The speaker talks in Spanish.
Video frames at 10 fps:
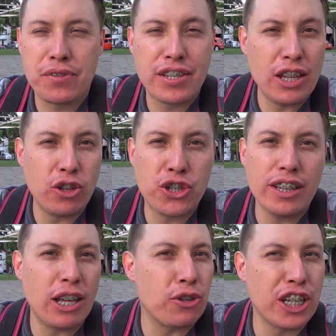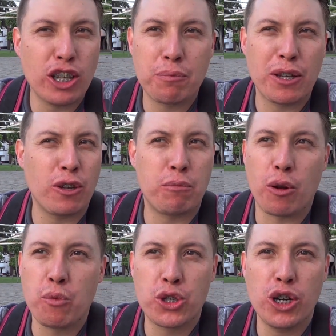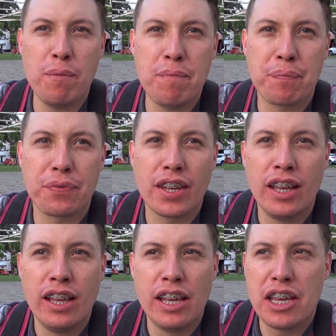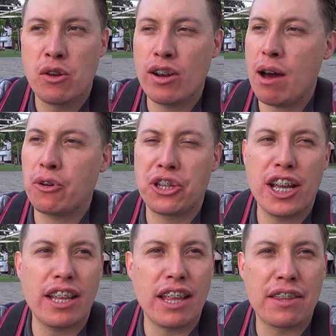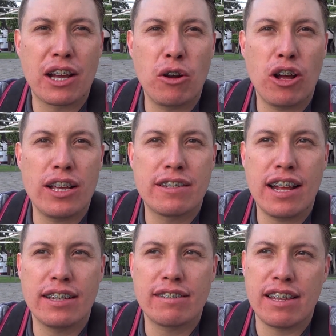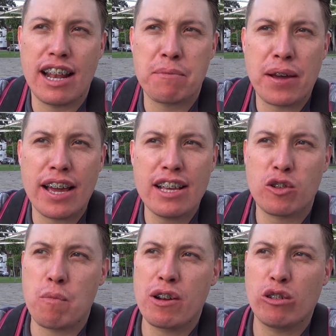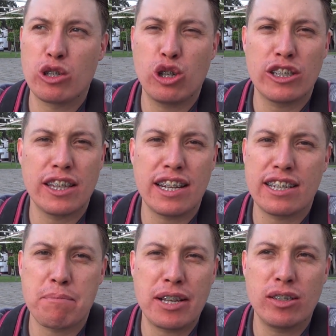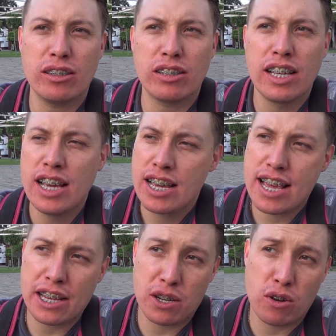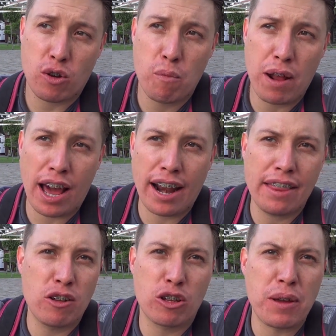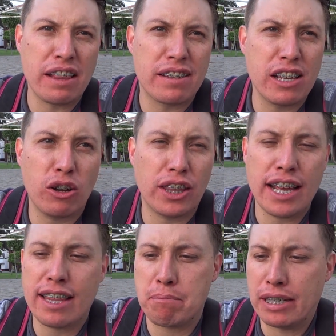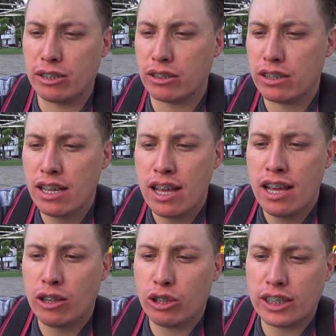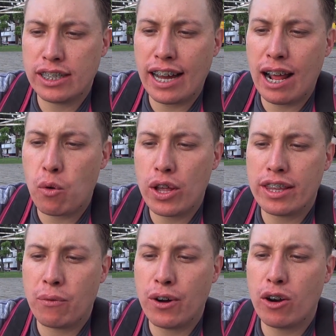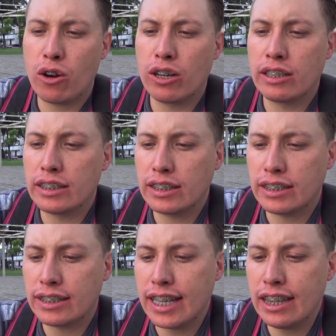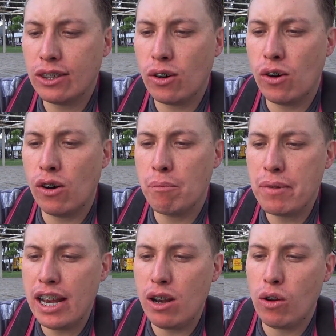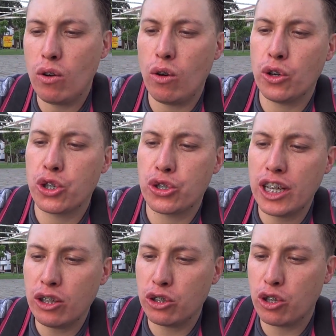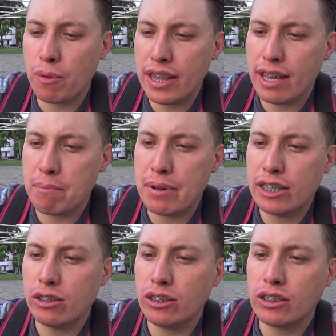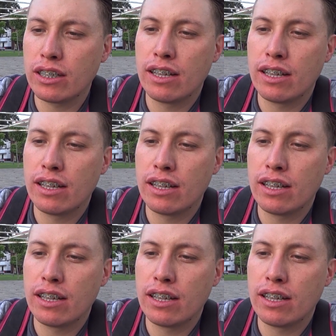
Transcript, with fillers: 180, 200 pesos por mucho. Y una botellita de anticloro de estar este, de las pequeñas como unos 12, 13 pesos. Ya si uno ocupa la grande, unos 25, 30 pesos. Entonces haga la cuenta, fueron 100.890 pesos